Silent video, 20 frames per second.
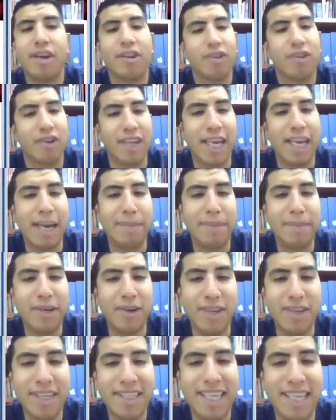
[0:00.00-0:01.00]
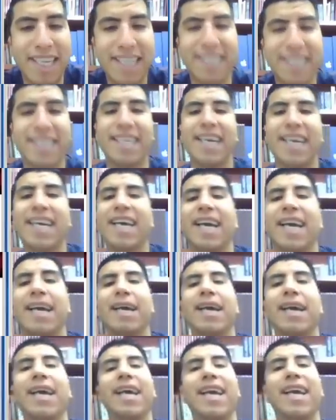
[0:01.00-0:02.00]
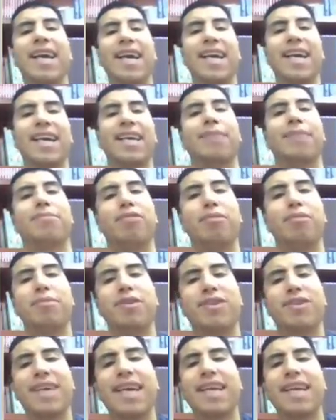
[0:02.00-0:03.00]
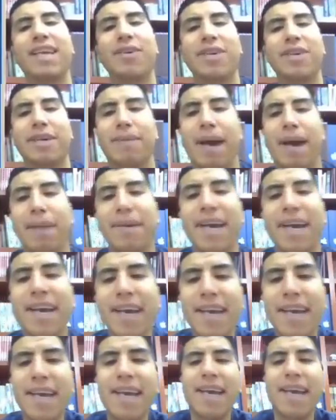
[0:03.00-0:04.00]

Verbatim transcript: donde la periodista dice que eh, el propio Sergio llevaba